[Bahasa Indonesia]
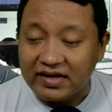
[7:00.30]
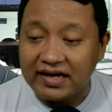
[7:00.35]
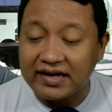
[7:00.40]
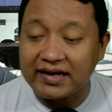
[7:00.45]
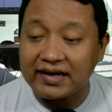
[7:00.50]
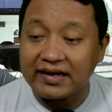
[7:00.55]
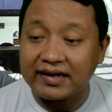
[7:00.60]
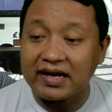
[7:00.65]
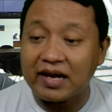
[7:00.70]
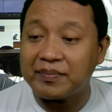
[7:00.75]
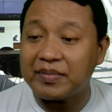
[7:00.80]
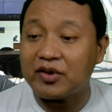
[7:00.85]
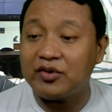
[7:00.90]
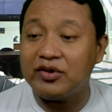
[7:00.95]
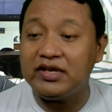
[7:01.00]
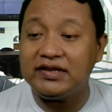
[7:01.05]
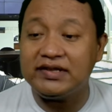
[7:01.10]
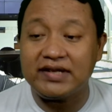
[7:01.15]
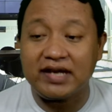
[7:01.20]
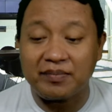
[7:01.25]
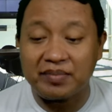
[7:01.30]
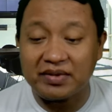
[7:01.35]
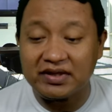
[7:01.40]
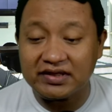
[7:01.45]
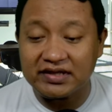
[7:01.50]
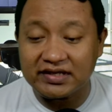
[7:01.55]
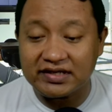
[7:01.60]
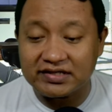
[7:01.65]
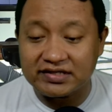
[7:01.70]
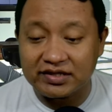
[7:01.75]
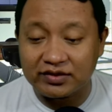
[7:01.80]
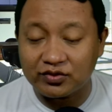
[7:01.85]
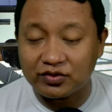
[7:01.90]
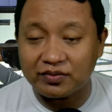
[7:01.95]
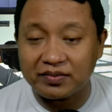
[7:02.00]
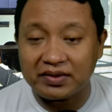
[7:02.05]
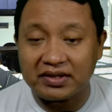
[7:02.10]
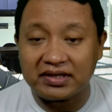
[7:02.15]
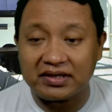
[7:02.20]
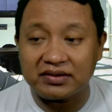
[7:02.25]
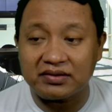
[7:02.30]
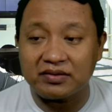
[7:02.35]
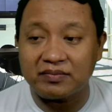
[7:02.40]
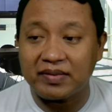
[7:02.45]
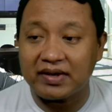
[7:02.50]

Eh, KPU ini tidak penting di situ begitu.